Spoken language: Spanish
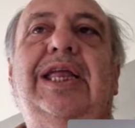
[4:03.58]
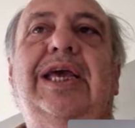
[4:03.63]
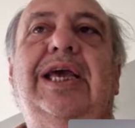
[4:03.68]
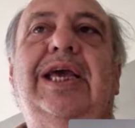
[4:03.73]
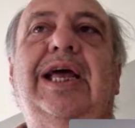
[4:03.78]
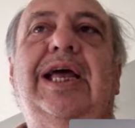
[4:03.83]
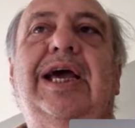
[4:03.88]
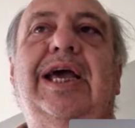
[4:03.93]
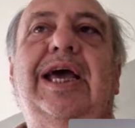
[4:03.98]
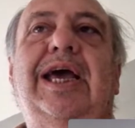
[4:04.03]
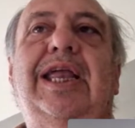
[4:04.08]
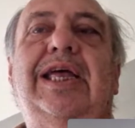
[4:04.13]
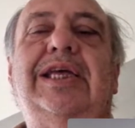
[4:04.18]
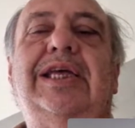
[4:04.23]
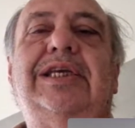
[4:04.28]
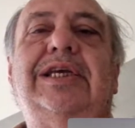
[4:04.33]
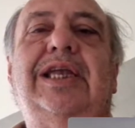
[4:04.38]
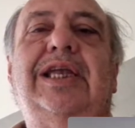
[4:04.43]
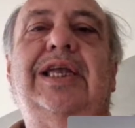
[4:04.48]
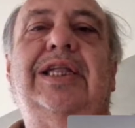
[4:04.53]
y la
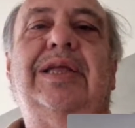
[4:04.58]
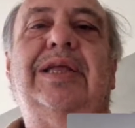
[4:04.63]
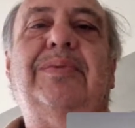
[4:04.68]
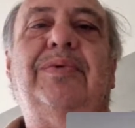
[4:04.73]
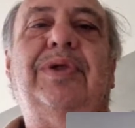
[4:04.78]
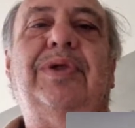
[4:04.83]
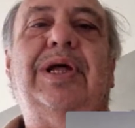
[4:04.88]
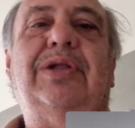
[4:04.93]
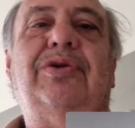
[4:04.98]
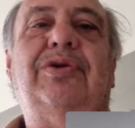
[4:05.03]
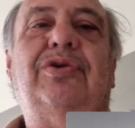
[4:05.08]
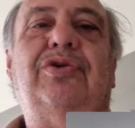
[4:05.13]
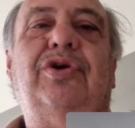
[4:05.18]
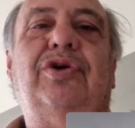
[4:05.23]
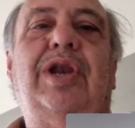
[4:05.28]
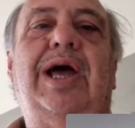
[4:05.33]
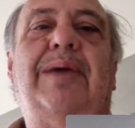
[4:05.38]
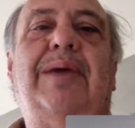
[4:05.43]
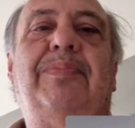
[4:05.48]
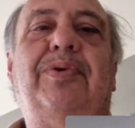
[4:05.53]
gerencia le estemos dando
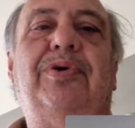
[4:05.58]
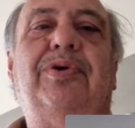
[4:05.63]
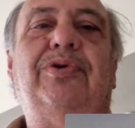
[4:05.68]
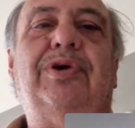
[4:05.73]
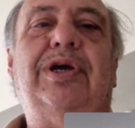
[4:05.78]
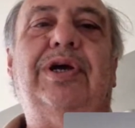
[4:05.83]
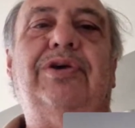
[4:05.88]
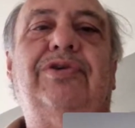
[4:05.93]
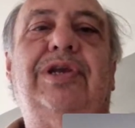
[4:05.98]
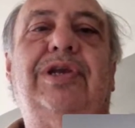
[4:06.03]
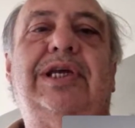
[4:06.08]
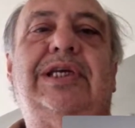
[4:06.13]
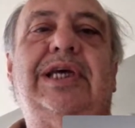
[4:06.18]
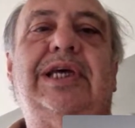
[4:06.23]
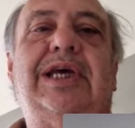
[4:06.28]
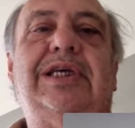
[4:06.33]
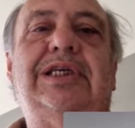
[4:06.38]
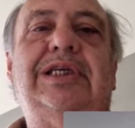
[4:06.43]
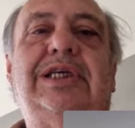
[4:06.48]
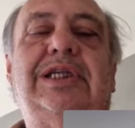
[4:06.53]
todo el apoyo que ellos
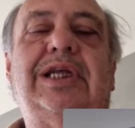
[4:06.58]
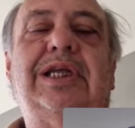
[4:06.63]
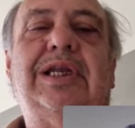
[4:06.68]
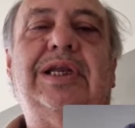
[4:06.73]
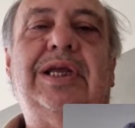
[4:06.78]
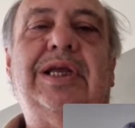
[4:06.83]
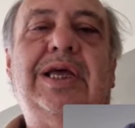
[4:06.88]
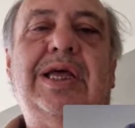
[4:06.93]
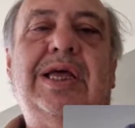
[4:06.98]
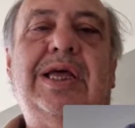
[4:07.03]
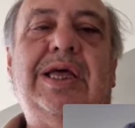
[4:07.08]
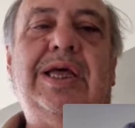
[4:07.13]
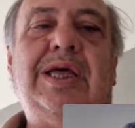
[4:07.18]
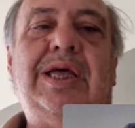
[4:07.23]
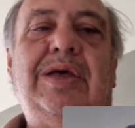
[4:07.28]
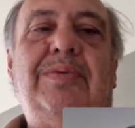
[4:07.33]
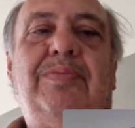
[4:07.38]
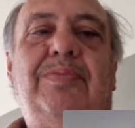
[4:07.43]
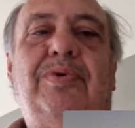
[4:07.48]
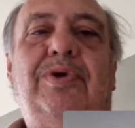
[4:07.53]
necesitan.
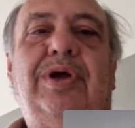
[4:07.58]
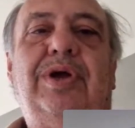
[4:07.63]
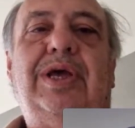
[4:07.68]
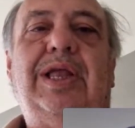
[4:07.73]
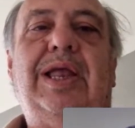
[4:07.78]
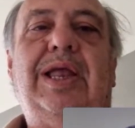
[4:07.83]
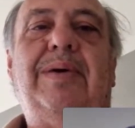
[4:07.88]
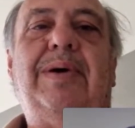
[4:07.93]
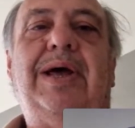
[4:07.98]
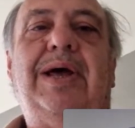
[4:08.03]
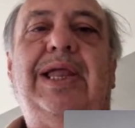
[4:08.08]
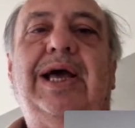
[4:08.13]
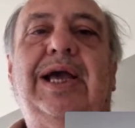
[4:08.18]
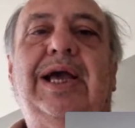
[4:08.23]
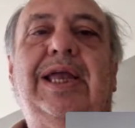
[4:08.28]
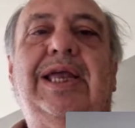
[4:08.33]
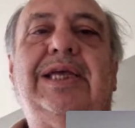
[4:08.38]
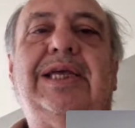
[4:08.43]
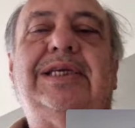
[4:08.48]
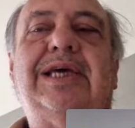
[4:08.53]
Porque la verdad
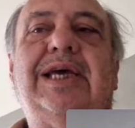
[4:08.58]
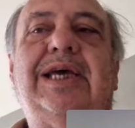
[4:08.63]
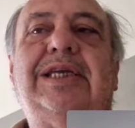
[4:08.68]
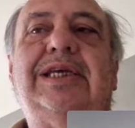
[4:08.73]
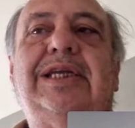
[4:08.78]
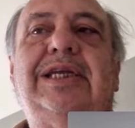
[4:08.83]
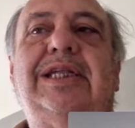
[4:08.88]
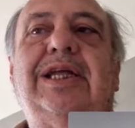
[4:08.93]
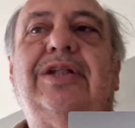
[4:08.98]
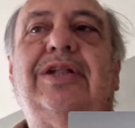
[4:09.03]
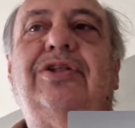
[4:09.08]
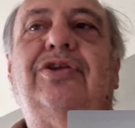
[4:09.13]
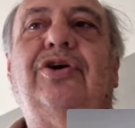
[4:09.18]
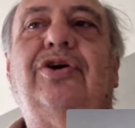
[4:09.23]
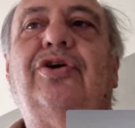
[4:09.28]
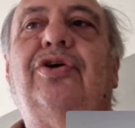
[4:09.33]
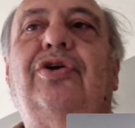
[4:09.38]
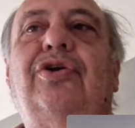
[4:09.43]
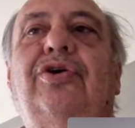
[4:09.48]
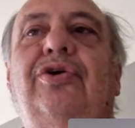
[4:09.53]
que necesitan
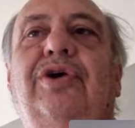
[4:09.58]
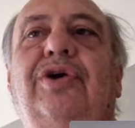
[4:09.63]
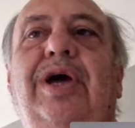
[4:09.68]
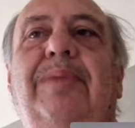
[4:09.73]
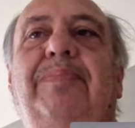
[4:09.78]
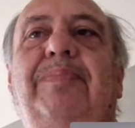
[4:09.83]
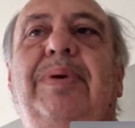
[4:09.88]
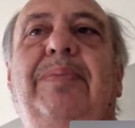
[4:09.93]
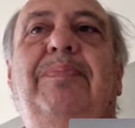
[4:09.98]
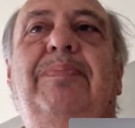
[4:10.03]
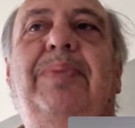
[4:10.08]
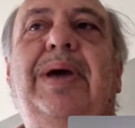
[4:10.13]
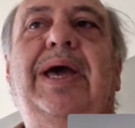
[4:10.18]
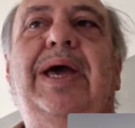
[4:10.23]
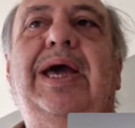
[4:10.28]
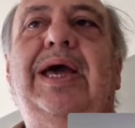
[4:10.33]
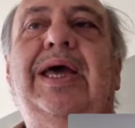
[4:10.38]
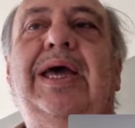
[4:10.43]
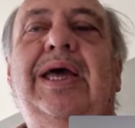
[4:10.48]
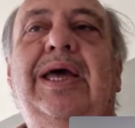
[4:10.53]
todos los
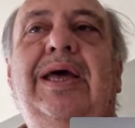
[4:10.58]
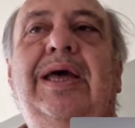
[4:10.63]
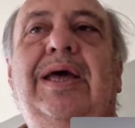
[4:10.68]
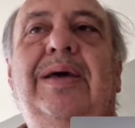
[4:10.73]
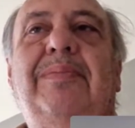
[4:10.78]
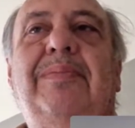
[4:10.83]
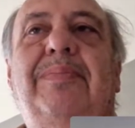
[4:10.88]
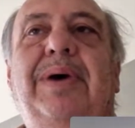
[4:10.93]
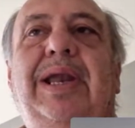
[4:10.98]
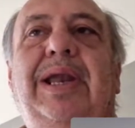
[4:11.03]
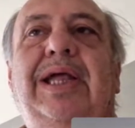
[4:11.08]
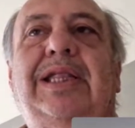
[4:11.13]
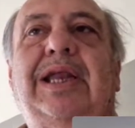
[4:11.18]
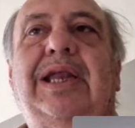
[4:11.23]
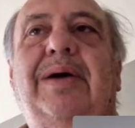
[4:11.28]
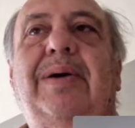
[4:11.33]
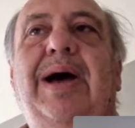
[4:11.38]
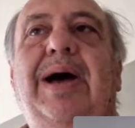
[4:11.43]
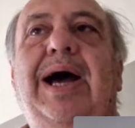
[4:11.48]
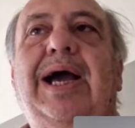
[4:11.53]
EPP para
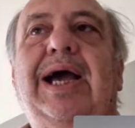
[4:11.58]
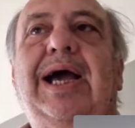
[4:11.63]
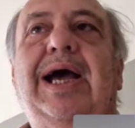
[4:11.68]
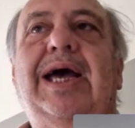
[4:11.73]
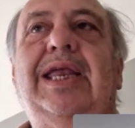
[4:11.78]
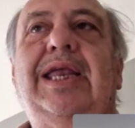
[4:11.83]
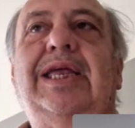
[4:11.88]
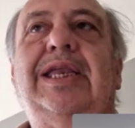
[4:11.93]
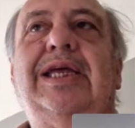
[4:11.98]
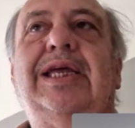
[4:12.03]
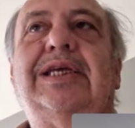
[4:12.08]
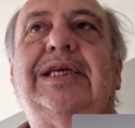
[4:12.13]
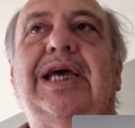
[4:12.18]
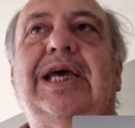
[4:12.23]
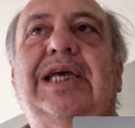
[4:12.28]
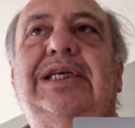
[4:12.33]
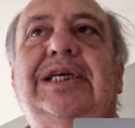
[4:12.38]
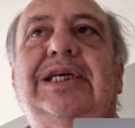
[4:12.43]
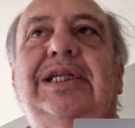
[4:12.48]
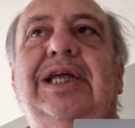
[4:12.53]
trabajar y
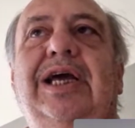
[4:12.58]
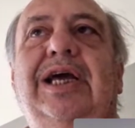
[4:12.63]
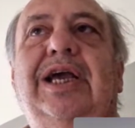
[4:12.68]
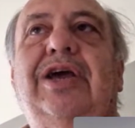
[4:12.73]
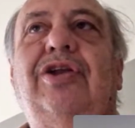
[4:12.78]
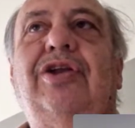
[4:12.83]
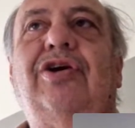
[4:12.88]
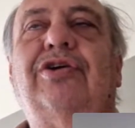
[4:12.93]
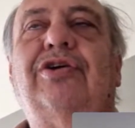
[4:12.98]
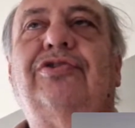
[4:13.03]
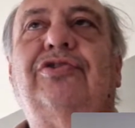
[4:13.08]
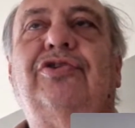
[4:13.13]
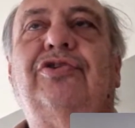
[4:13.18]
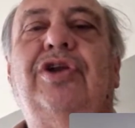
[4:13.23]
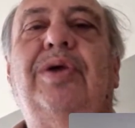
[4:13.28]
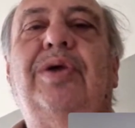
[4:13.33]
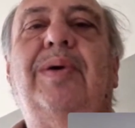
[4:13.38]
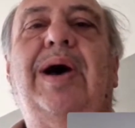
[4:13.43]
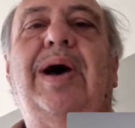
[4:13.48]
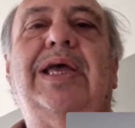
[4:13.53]
necesitan que nosotros
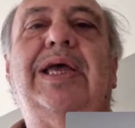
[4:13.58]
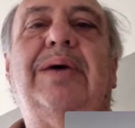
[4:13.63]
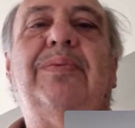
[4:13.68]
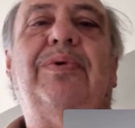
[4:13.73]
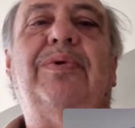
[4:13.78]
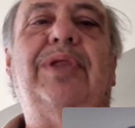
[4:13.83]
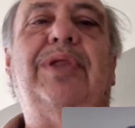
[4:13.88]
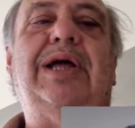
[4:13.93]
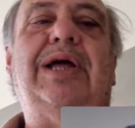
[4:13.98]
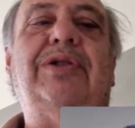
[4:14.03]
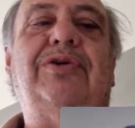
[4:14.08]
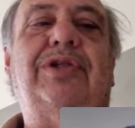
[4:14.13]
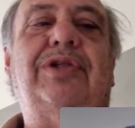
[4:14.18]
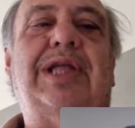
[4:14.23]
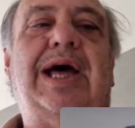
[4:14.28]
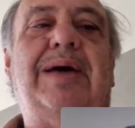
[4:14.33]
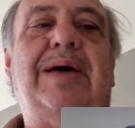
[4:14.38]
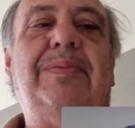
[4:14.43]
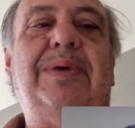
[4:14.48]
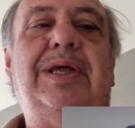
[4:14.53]
le vayamos dando
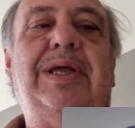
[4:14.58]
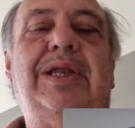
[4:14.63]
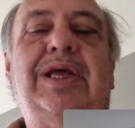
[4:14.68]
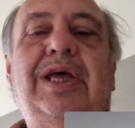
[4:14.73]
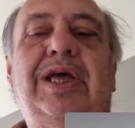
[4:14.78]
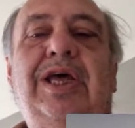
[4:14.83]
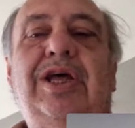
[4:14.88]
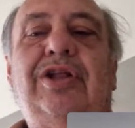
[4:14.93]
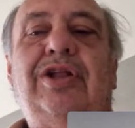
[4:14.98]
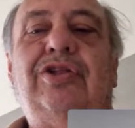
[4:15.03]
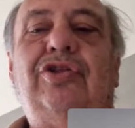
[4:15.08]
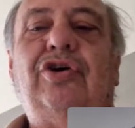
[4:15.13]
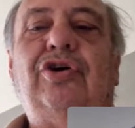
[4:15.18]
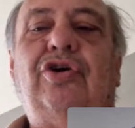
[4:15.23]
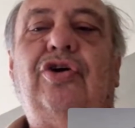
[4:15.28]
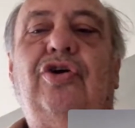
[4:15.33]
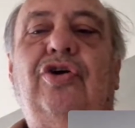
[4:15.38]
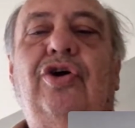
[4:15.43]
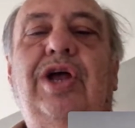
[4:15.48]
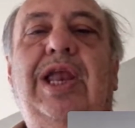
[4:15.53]
también
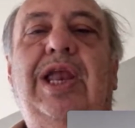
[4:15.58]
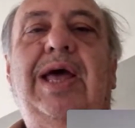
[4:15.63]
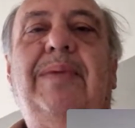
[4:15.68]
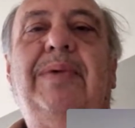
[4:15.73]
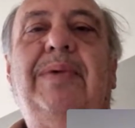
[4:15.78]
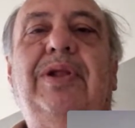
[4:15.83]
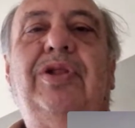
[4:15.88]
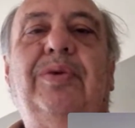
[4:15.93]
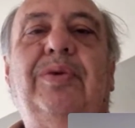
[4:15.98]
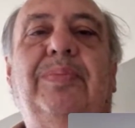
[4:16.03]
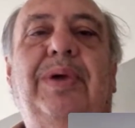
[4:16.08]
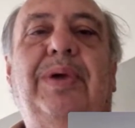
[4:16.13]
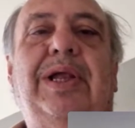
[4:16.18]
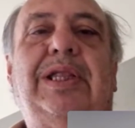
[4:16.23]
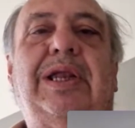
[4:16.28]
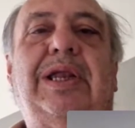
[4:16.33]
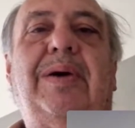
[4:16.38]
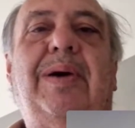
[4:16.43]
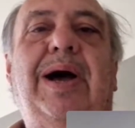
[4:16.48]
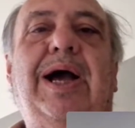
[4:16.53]
todos los elementos para
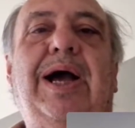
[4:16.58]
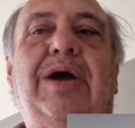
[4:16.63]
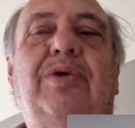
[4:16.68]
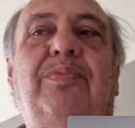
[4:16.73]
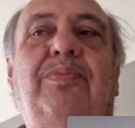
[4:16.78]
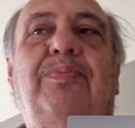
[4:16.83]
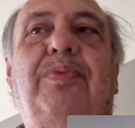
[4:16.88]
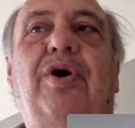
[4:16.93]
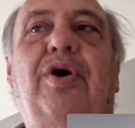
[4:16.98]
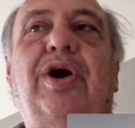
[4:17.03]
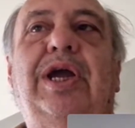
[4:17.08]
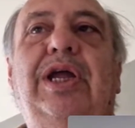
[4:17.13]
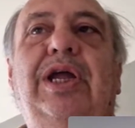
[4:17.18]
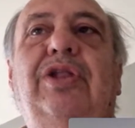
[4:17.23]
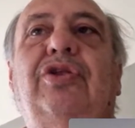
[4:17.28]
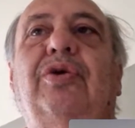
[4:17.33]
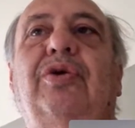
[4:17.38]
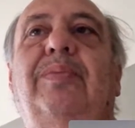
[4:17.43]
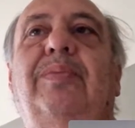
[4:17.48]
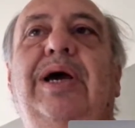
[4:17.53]
trabajar un
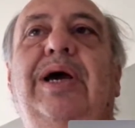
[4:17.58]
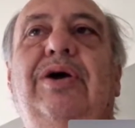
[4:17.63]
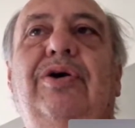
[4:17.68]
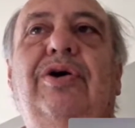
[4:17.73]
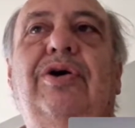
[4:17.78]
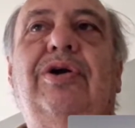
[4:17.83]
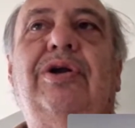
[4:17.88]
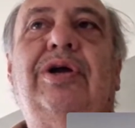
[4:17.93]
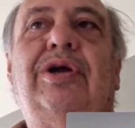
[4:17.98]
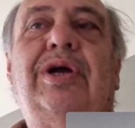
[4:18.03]
poquito mejor